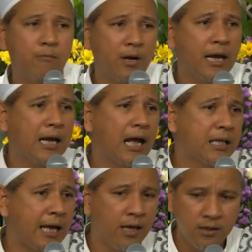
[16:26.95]
nggak mungkin
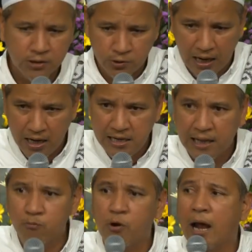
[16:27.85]
nggak entek. Soalnya
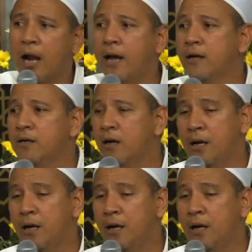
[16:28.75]
niatmu elek.